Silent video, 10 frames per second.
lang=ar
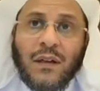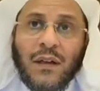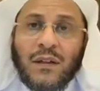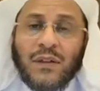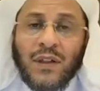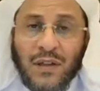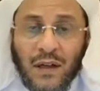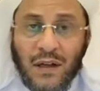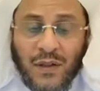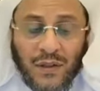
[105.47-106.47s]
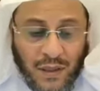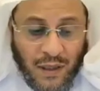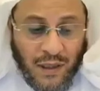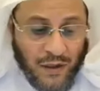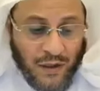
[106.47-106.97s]
إذا شعر الرأس
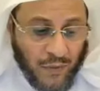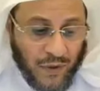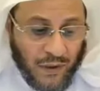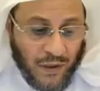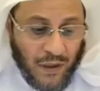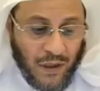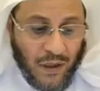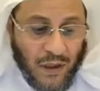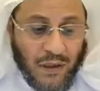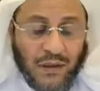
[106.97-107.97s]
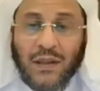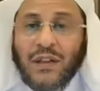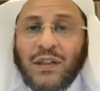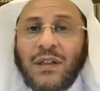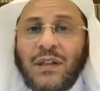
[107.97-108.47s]
شعر الحاجبين
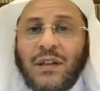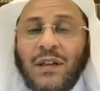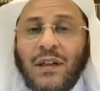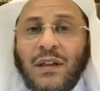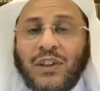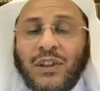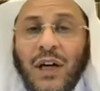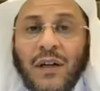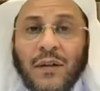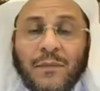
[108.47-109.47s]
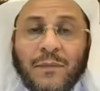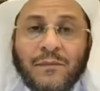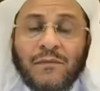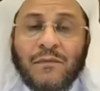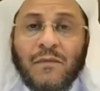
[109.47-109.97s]
عندنا شعر الشارب
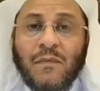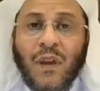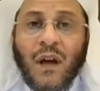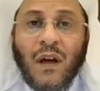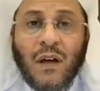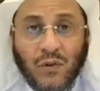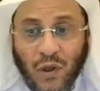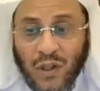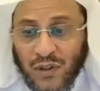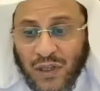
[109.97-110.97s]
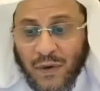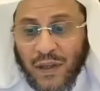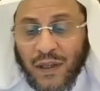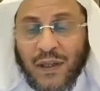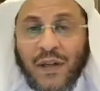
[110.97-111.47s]
آه، يقص كما
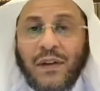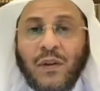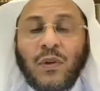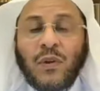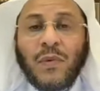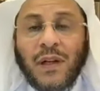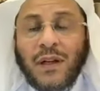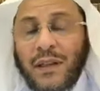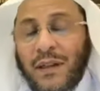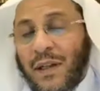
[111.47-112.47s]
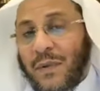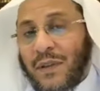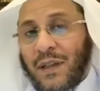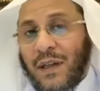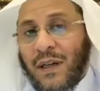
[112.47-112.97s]
ذكرنا والمرأة إذا
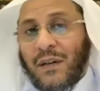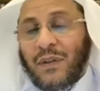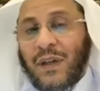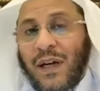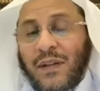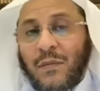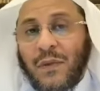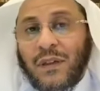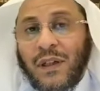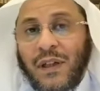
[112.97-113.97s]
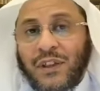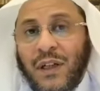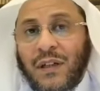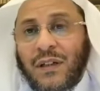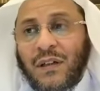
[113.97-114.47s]
نبت لها في هذه المنطقة
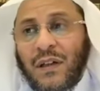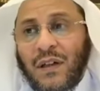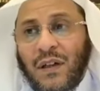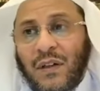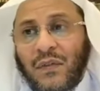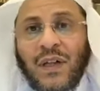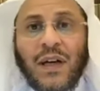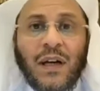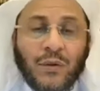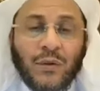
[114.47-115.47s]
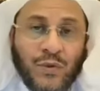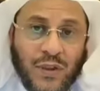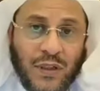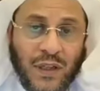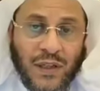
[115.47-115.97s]
شعر فلها أن
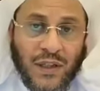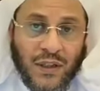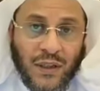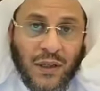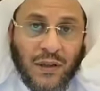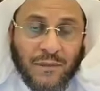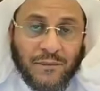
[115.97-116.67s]
تزيل هذا الشعر